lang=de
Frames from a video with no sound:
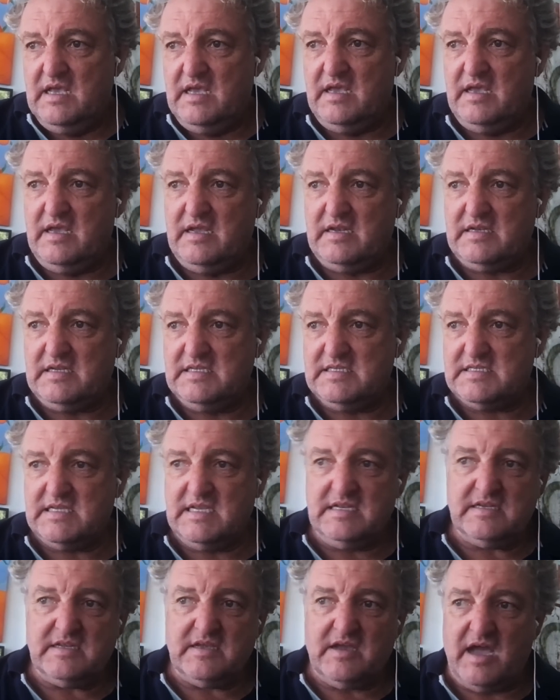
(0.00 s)
äh, die
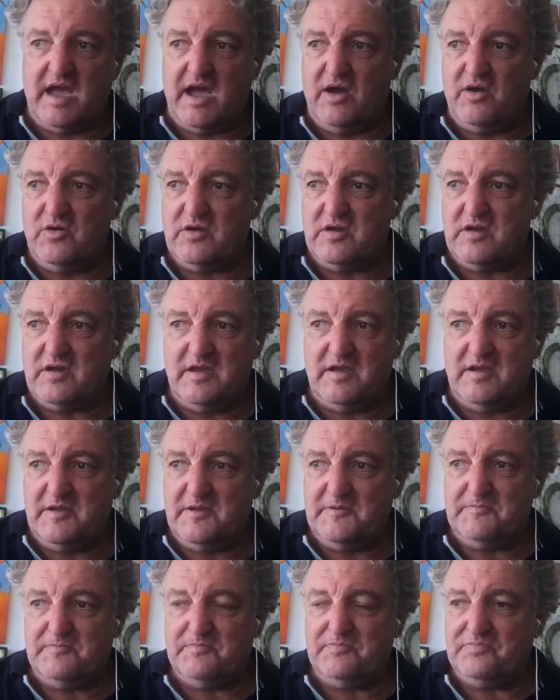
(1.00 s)
sind ja auch
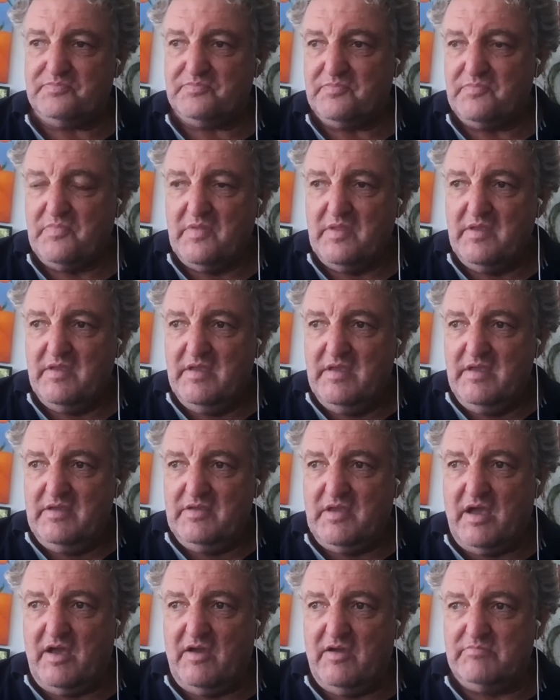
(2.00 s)
ähm,
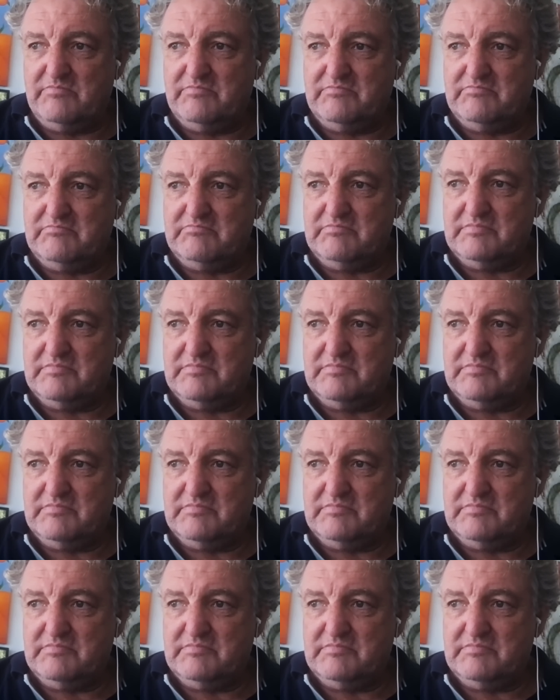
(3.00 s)
ja,